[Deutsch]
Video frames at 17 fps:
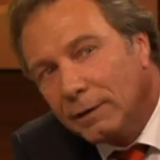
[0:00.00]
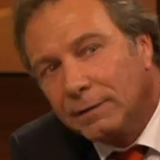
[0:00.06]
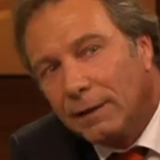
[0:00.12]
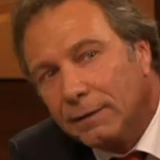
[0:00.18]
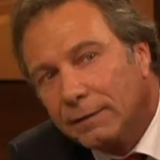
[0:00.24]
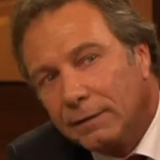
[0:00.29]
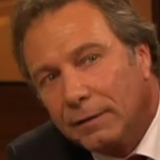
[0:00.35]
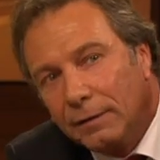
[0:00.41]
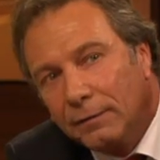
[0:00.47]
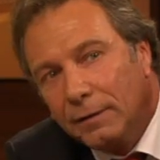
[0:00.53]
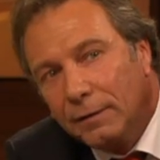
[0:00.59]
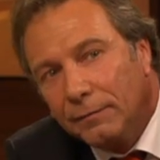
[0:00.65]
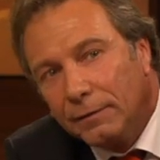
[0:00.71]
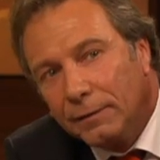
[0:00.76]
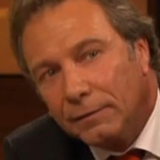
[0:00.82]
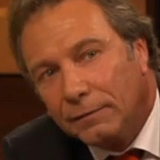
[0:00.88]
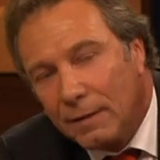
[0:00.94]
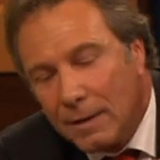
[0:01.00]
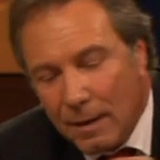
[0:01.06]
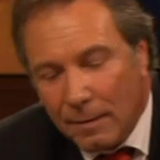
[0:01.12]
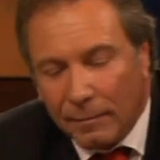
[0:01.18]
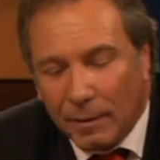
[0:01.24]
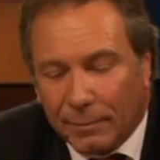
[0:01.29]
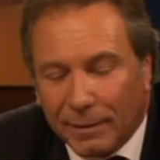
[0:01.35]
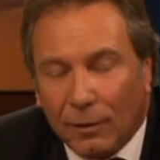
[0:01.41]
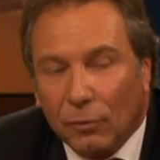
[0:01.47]
als Alternative ist,
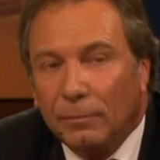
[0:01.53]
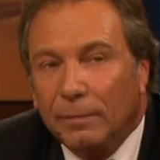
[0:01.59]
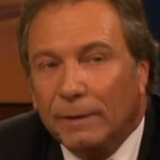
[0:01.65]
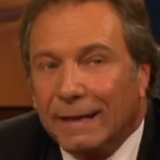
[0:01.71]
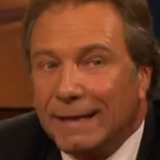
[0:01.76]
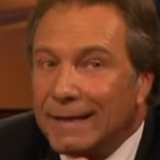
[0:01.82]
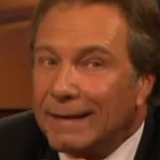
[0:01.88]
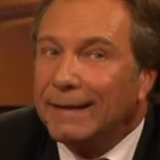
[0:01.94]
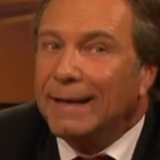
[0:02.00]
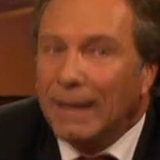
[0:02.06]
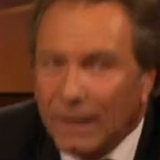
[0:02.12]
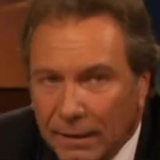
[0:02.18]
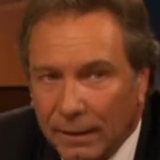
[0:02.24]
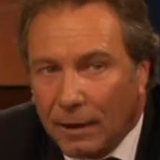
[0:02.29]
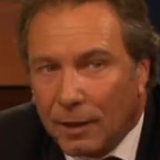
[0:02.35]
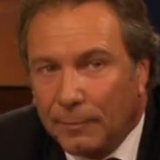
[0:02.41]
wir brauchen wieder geregelte